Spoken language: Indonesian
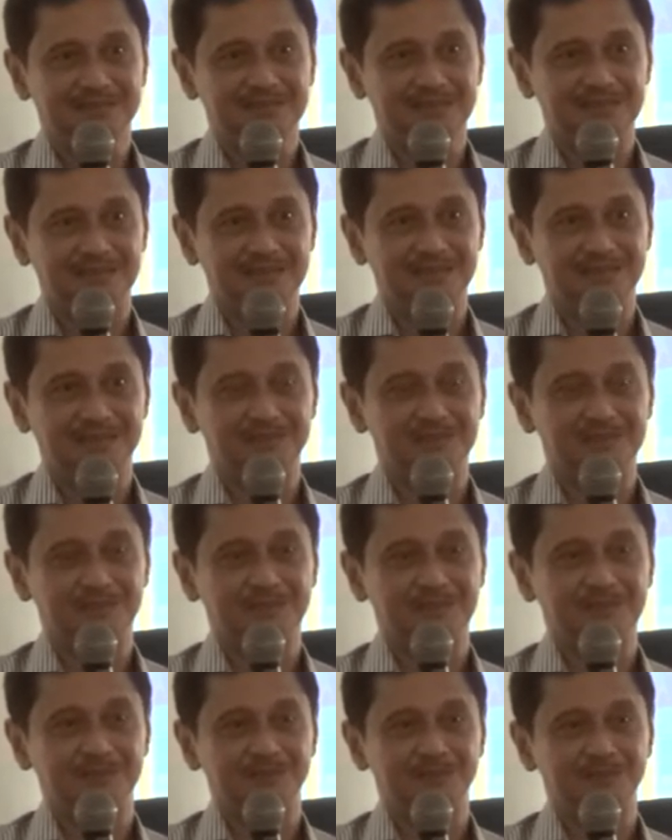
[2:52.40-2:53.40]
hal-hal yang
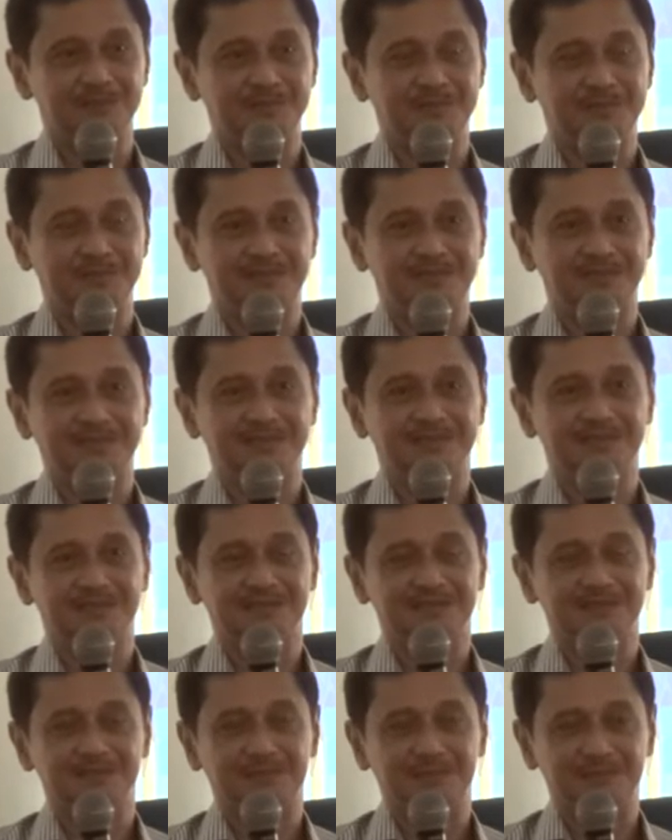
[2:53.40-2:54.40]
Bapak Ibu berikan
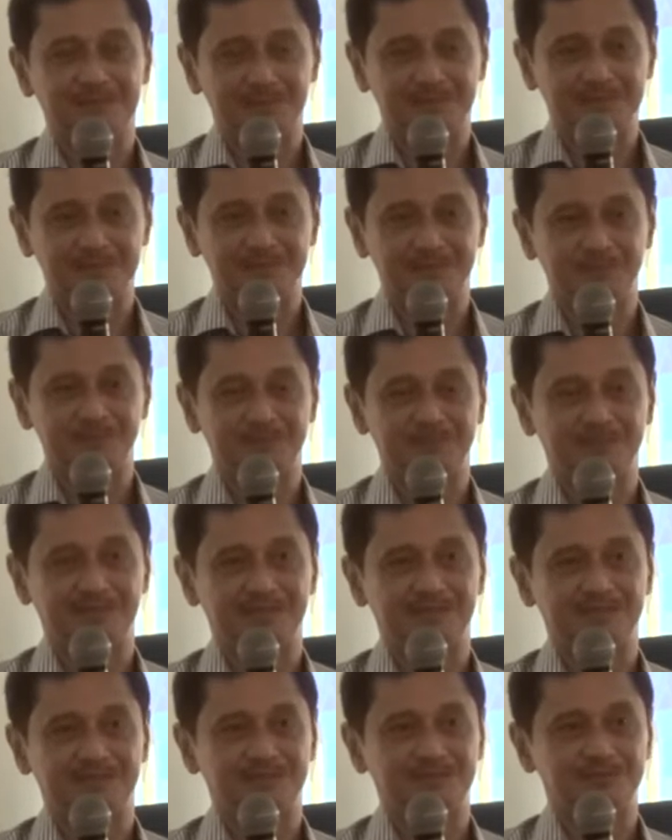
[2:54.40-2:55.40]
Bapak Bapak Ibu
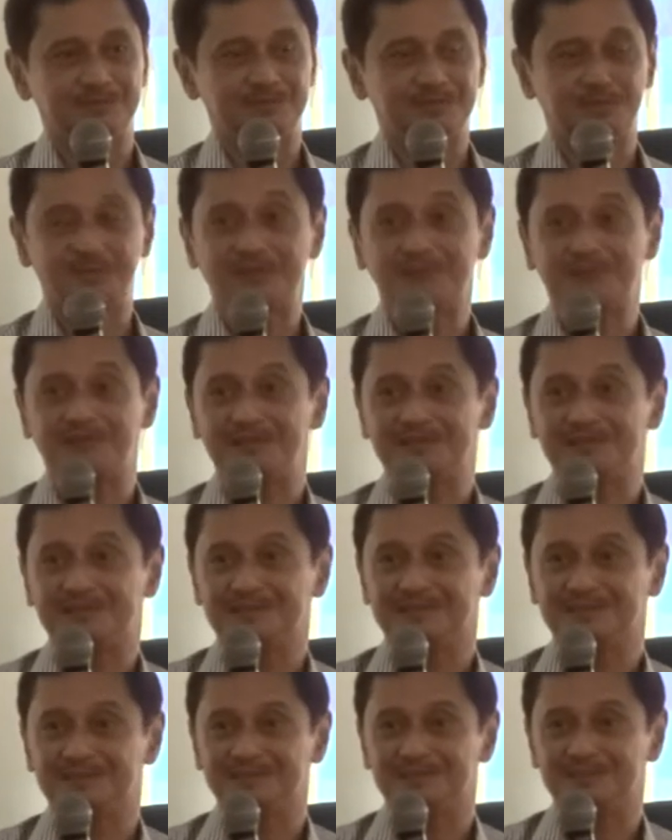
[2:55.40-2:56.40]
berikan itu bermanfaat
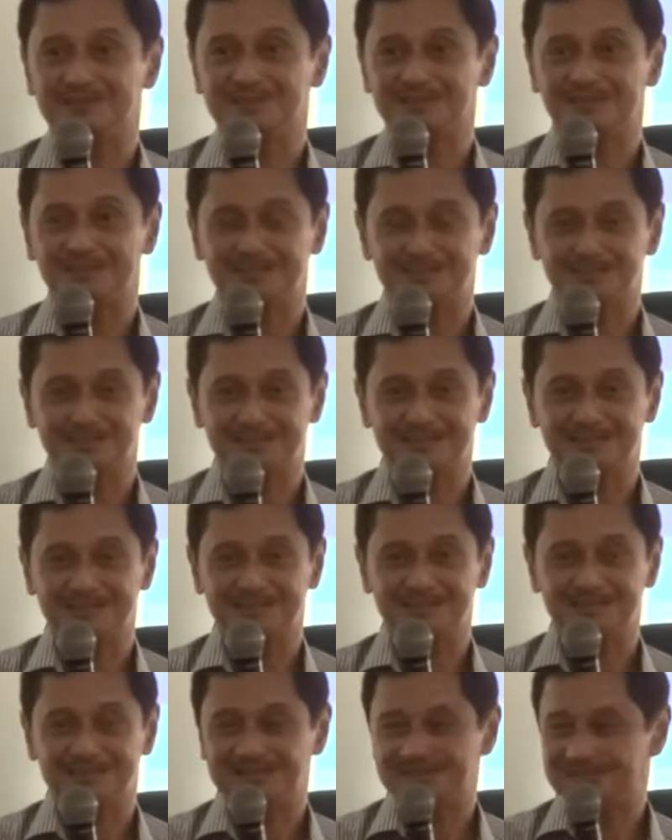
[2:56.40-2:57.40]
untuk kita
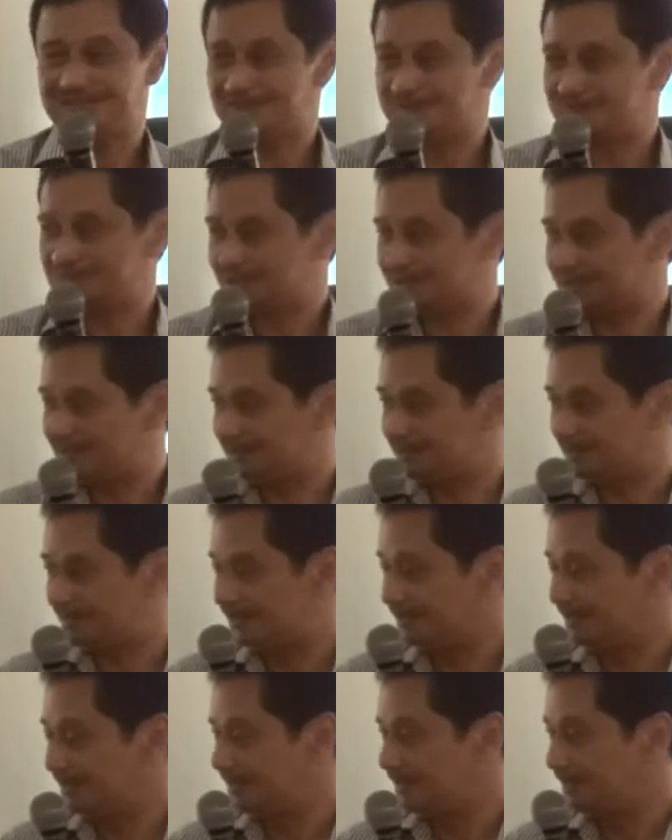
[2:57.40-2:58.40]
semua dan kita menjadi
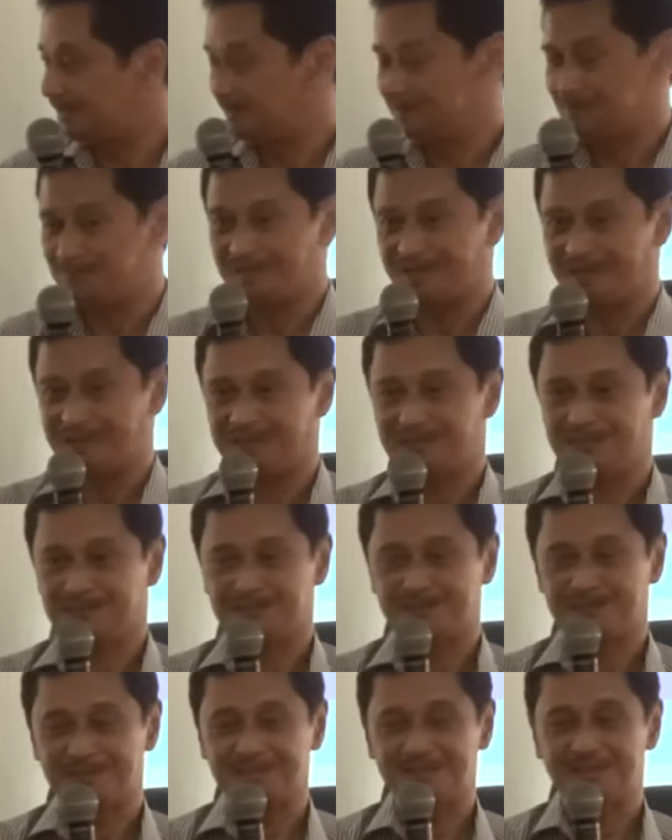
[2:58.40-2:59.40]
lebih baik di
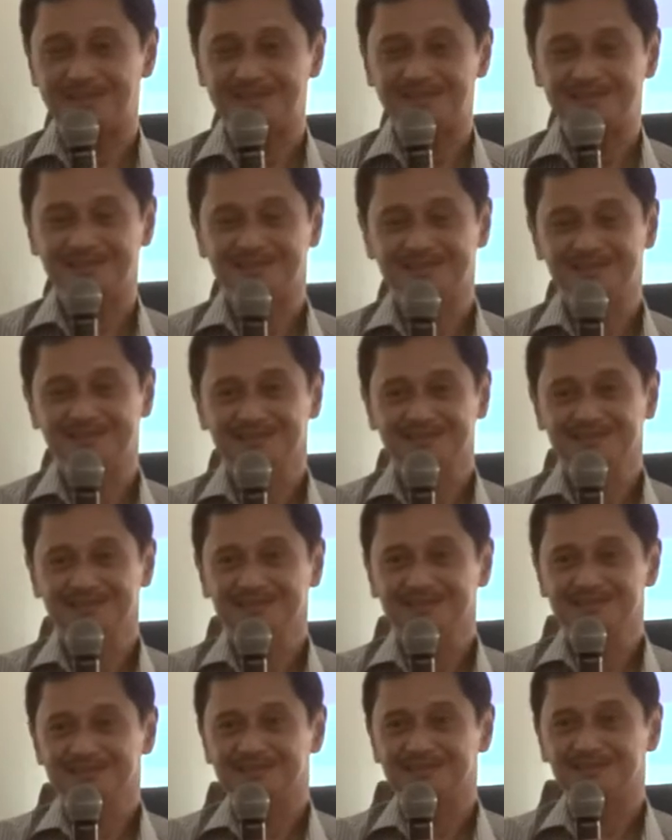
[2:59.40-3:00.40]
kemudian hari.
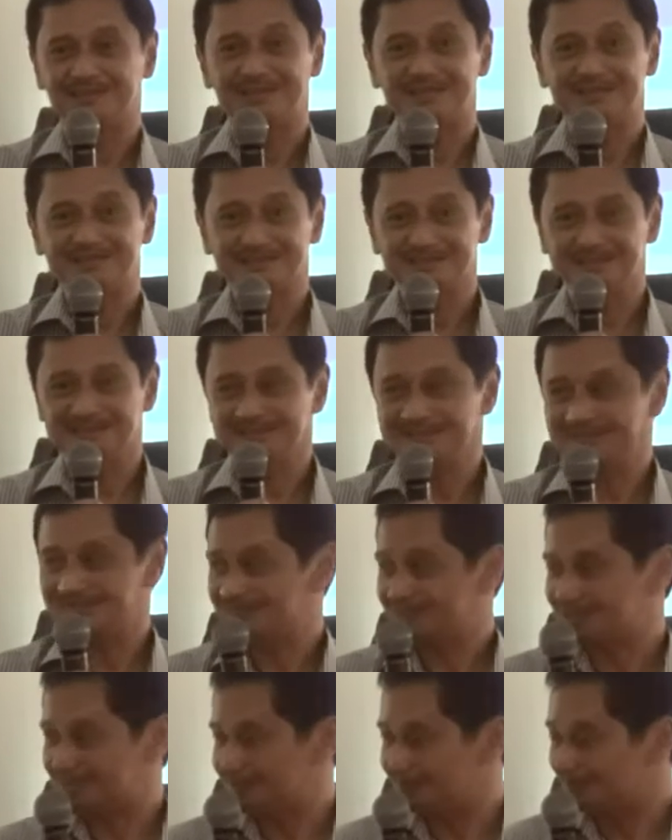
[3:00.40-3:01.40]
Terima kasih.
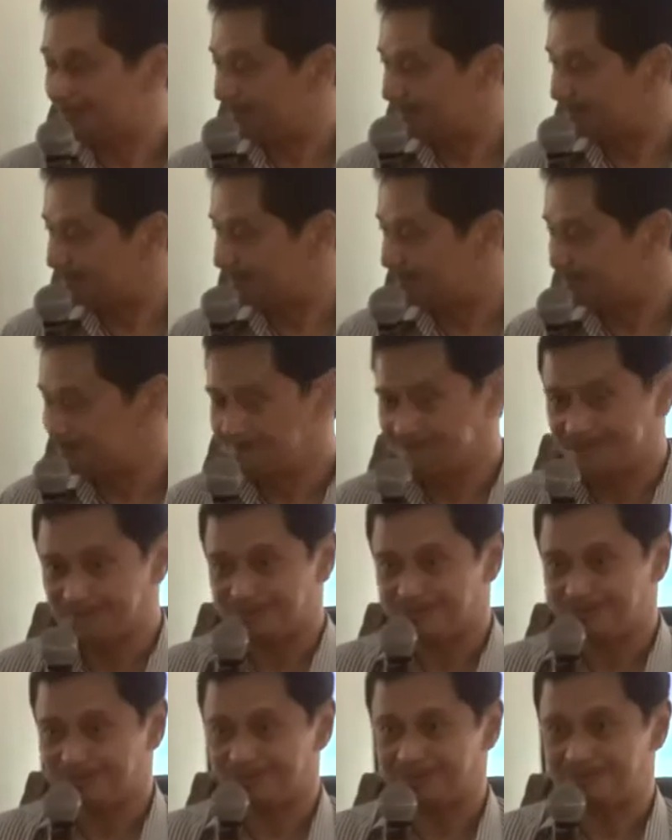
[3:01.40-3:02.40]
Wassalamualaikum
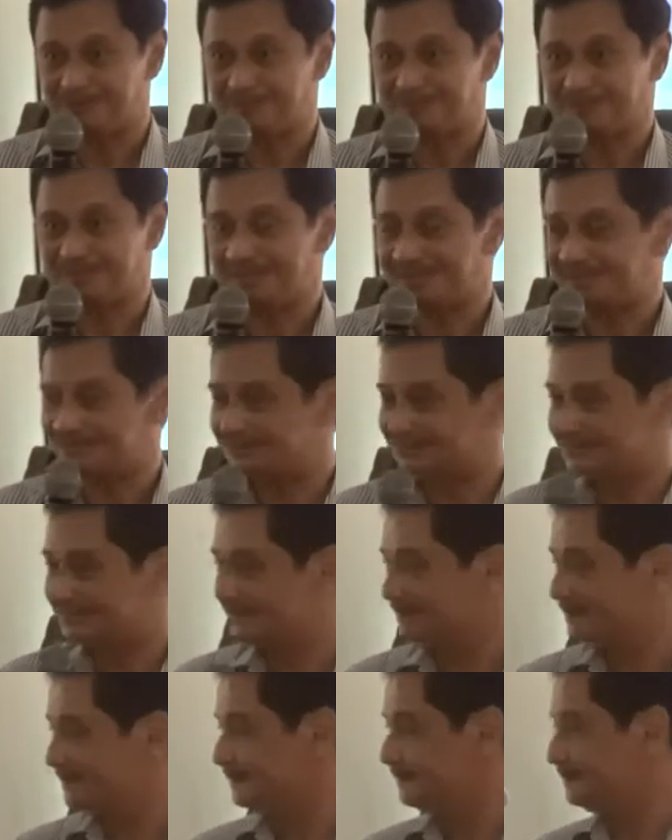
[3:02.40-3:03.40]
warahmatullahi
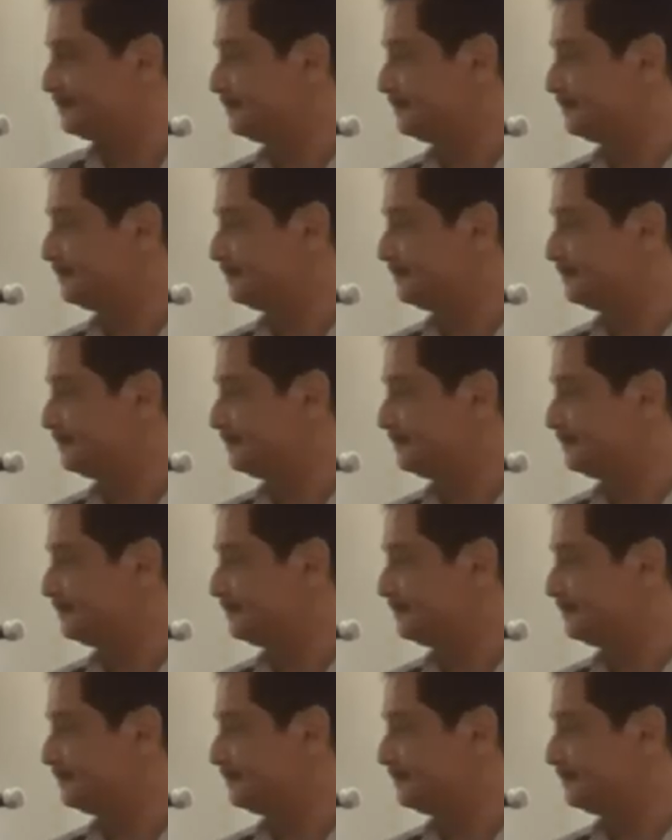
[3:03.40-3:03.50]
wabarakatuh.